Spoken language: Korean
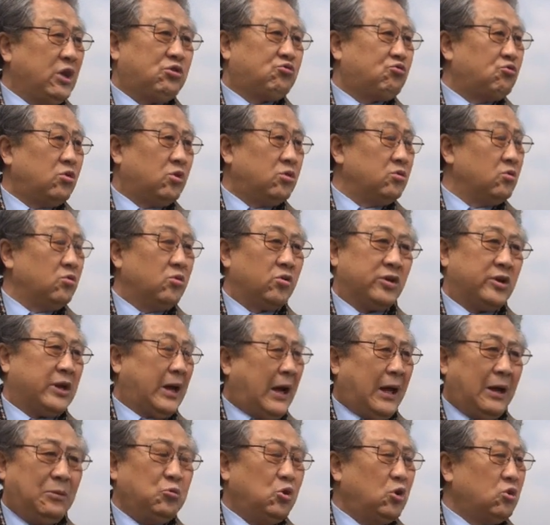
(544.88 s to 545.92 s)
들어오는 거는
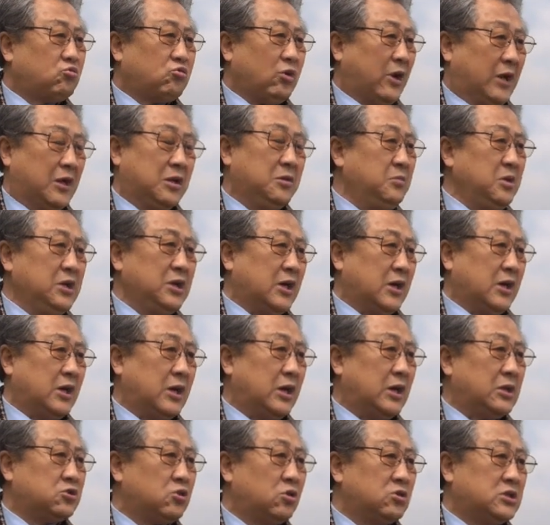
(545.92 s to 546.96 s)
아무것도
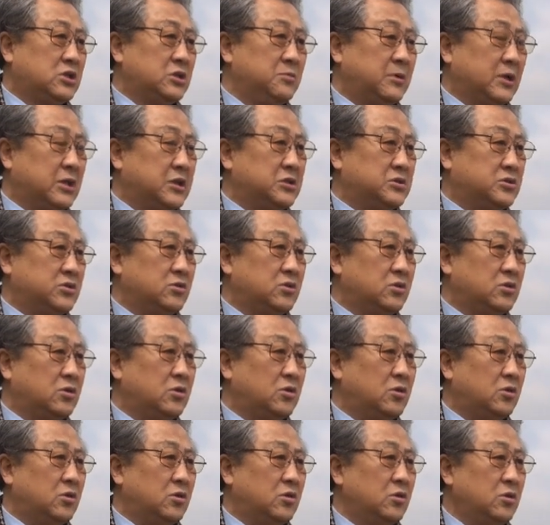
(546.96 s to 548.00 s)
아닙니다. 솔직히
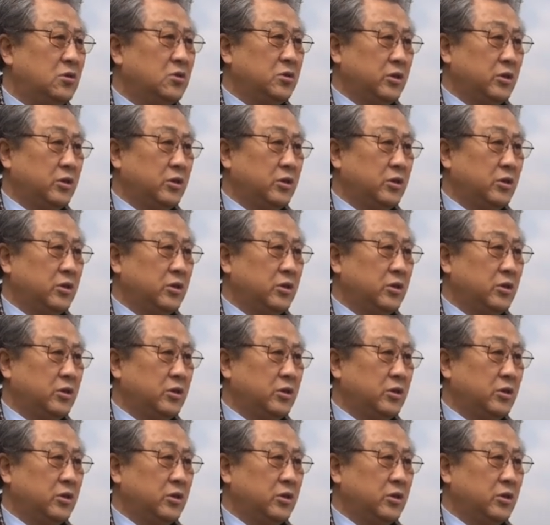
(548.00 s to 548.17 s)
말해서. 그렇죠.